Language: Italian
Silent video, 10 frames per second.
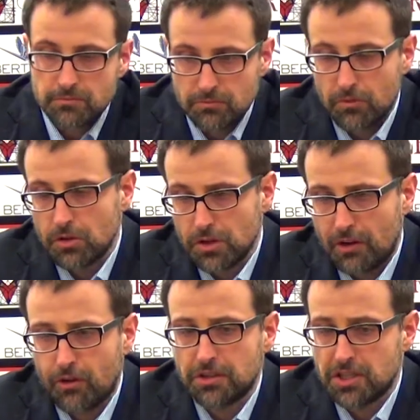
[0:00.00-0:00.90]
voglio dire,
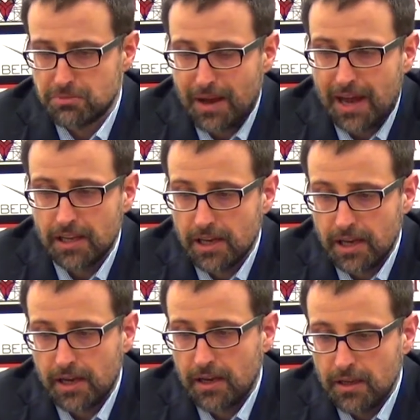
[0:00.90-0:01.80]
a volte
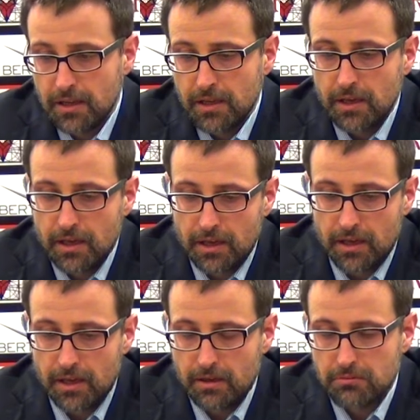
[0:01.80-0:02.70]
sbaglia,
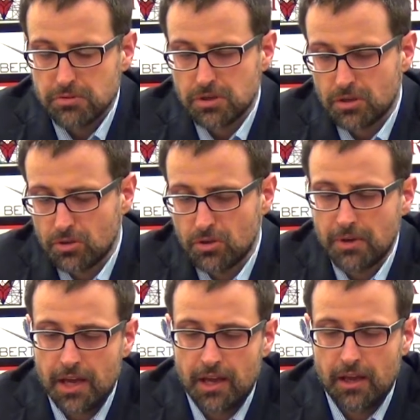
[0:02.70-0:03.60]
eh, secondo
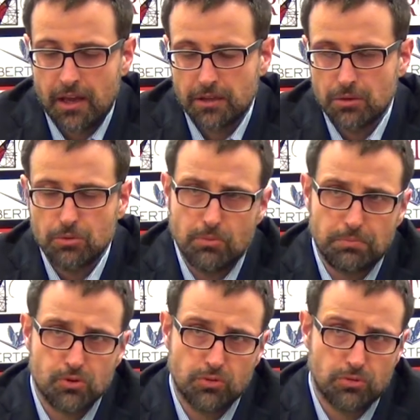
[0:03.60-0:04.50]
me è tenuto un
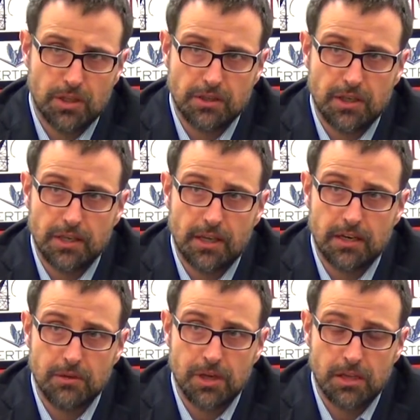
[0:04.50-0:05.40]
po' sotto lente
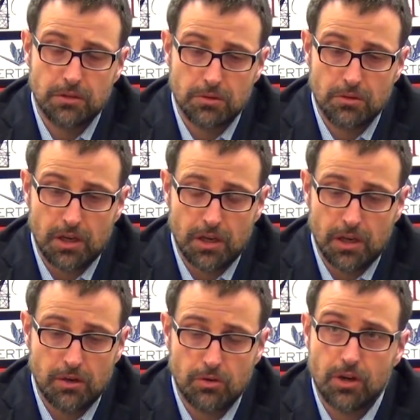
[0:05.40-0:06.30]
l'ingrandimento e,
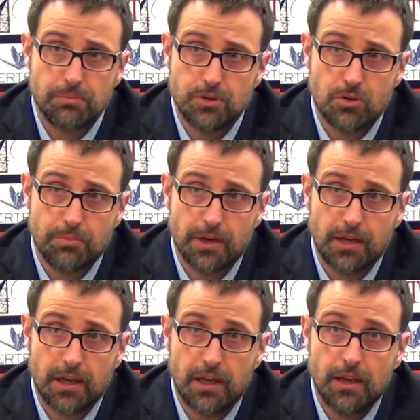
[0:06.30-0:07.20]
e non capisco
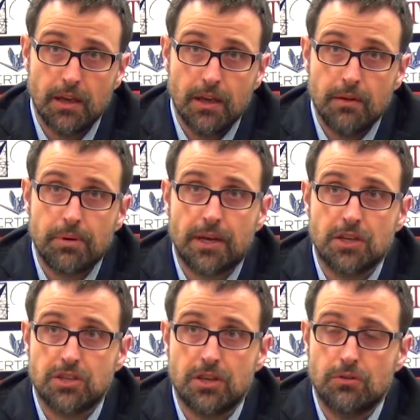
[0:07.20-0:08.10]
perché,
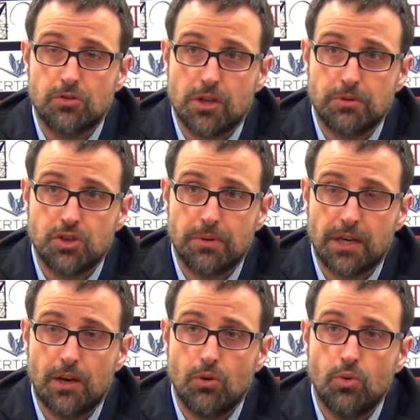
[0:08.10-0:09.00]
perché se, non si capisce
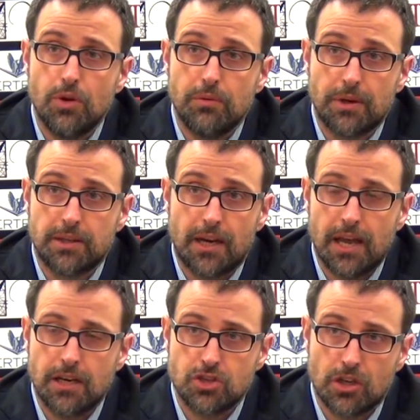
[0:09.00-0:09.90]
perché lui per tre
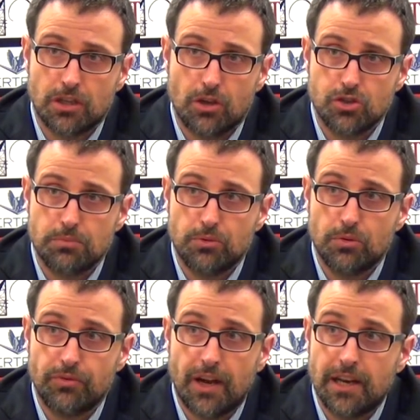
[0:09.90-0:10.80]
anni certe cose ha
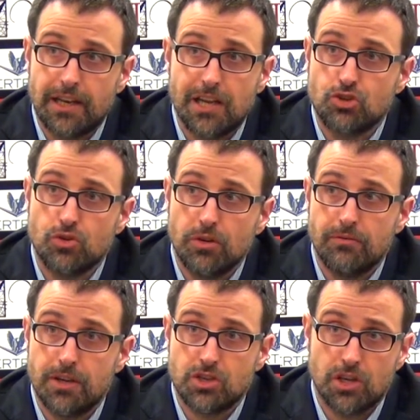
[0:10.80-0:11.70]
potuto farle, adesso
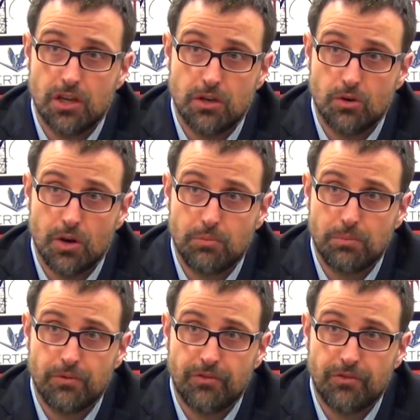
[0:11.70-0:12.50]
invece non le può più